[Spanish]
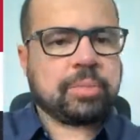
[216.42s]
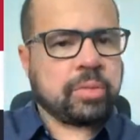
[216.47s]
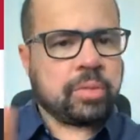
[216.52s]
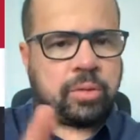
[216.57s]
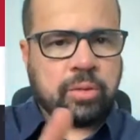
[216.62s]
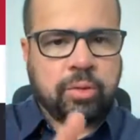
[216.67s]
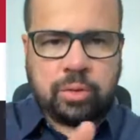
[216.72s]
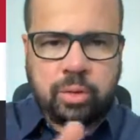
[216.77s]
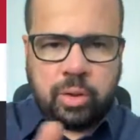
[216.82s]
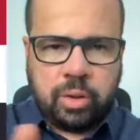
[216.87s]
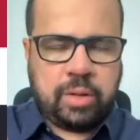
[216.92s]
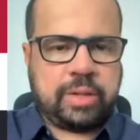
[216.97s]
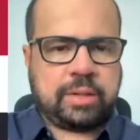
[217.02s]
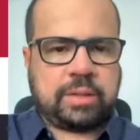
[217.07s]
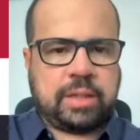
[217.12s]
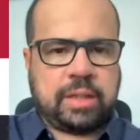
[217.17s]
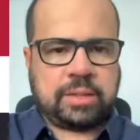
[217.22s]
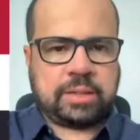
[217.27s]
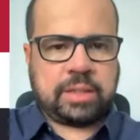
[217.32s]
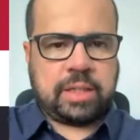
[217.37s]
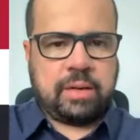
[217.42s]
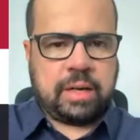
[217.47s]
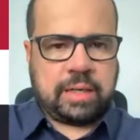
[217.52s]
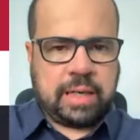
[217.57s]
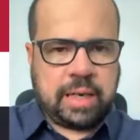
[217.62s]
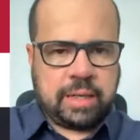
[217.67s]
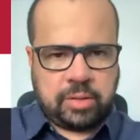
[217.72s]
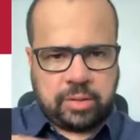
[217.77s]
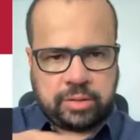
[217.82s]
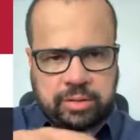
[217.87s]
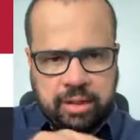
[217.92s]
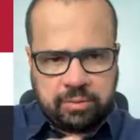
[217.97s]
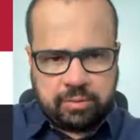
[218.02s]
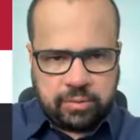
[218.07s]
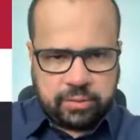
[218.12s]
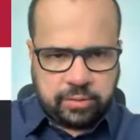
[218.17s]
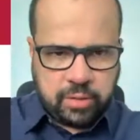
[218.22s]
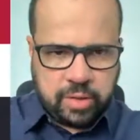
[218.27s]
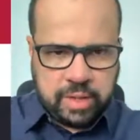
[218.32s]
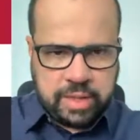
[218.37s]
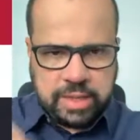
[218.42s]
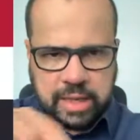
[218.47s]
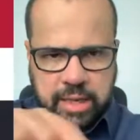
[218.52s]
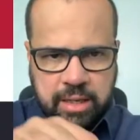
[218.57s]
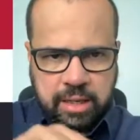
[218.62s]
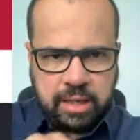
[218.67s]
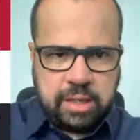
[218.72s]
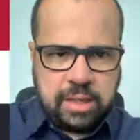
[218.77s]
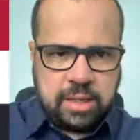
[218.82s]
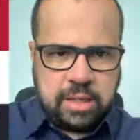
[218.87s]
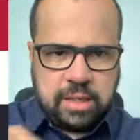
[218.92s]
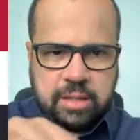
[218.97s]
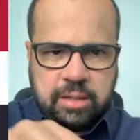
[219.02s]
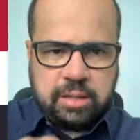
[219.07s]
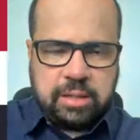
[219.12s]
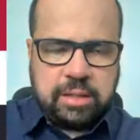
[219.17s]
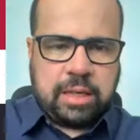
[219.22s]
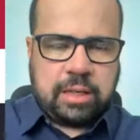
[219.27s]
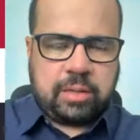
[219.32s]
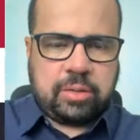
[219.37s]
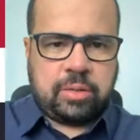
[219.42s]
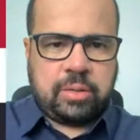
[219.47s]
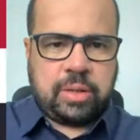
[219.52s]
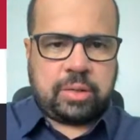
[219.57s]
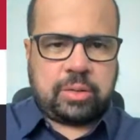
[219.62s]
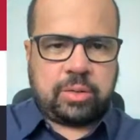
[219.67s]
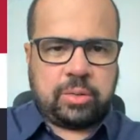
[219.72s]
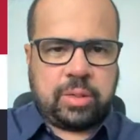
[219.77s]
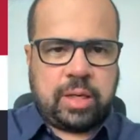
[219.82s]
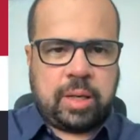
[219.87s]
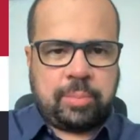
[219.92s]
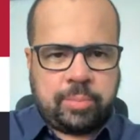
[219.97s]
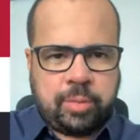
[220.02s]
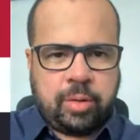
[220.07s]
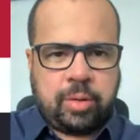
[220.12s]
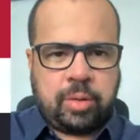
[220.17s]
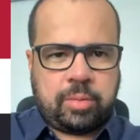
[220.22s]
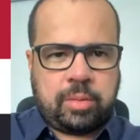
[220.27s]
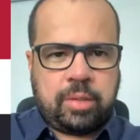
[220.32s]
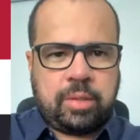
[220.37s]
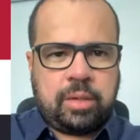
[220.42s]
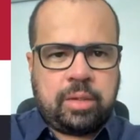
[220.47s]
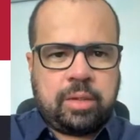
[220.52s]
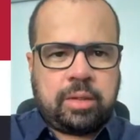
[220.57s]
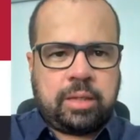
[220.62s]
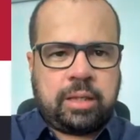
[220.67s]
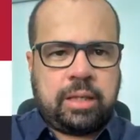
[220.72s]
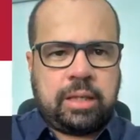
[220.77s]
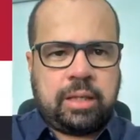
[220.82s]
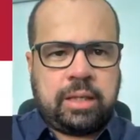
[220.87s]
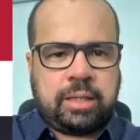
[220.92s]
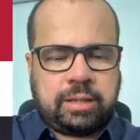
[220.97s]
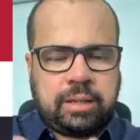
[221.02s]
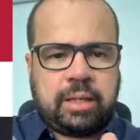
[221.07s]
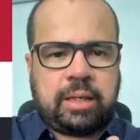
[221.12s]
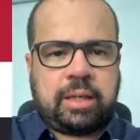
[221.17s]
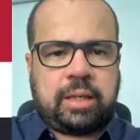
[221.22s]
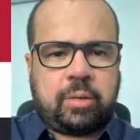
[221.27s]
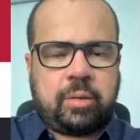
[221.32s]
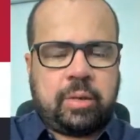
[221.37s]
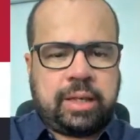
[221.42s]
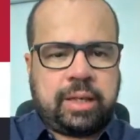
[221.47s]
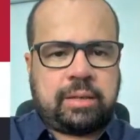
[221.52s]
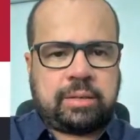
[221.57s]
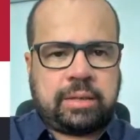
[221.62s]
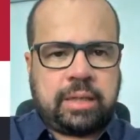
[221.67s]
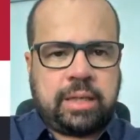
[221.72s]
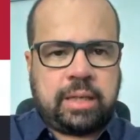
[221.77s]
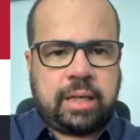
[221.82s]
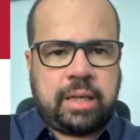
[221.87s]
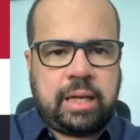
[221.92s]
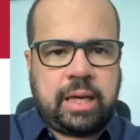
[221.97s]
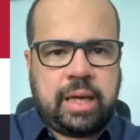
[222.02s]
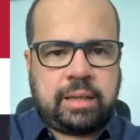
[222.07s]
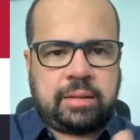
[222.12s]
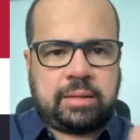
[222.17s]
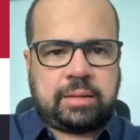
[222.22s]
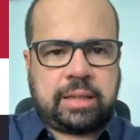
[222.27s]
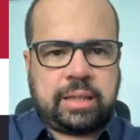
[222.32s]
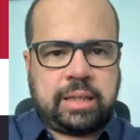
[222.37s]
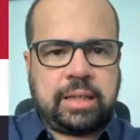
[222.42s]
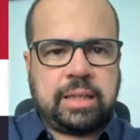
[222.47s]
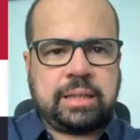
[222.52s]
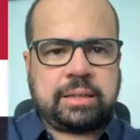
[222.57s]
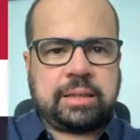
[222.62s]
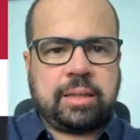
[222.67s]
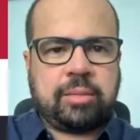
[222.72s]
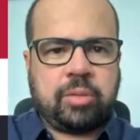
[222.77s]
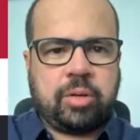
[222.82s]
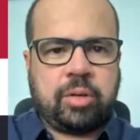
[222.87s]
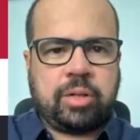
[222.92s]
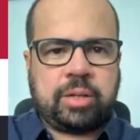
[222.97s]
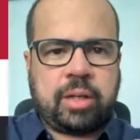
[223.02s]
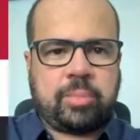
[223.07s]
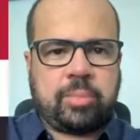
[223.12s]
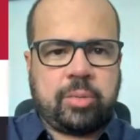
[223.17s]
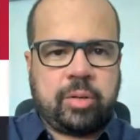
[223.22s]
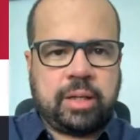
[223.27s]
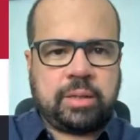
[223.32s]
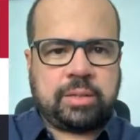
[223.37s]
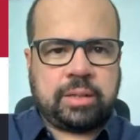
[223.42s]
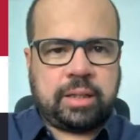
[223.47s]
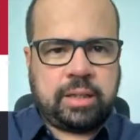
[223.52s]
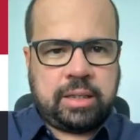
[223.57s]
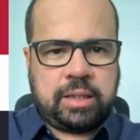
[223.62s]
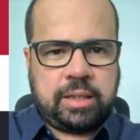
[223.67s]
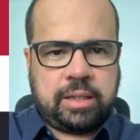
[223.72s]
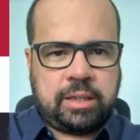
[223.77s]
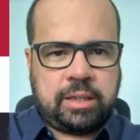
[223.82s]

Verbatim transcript: no están trabajando, están fuera de la cobertura porque están en cuarentena ante el temor de que puedan tener